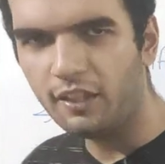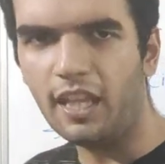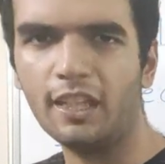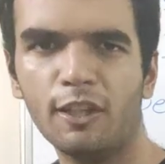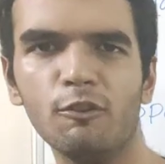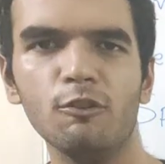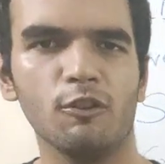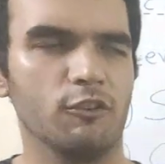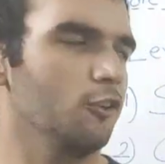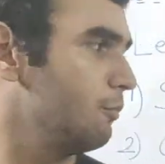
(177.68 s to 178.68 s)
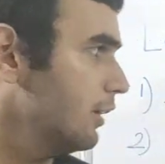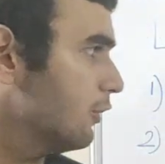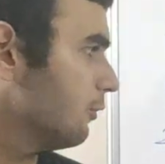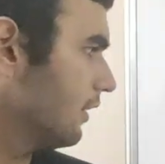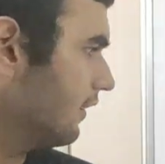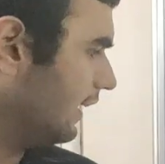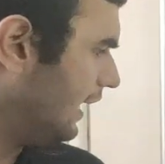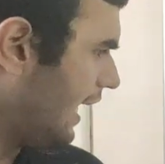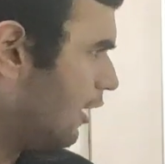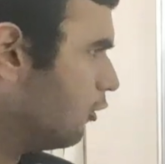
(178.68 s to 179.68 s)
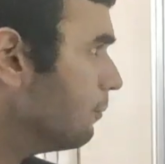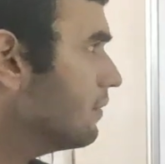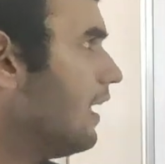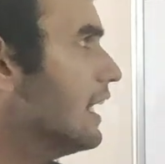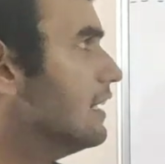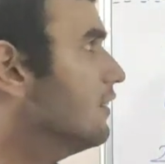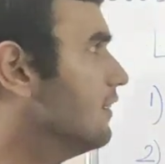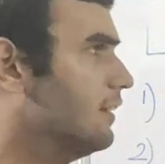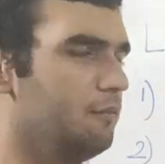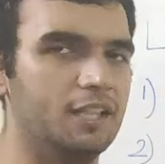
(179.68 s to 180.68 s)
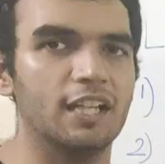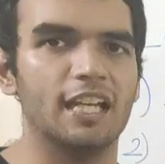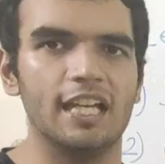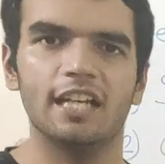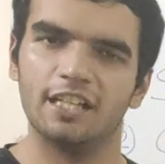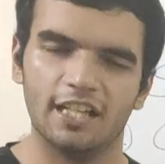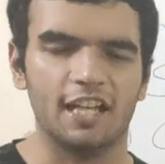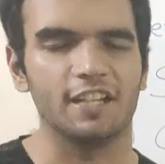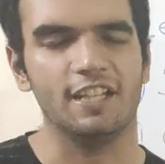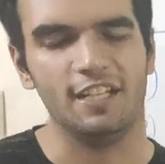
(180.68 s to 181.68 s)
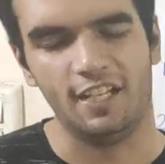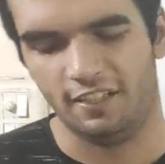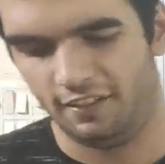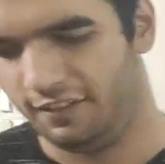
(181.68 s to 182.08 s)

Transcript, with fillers: थैंक यू सो मच वंस अगेन आई होप सारी चीज़ें मैंने क्लियर कर दी हैं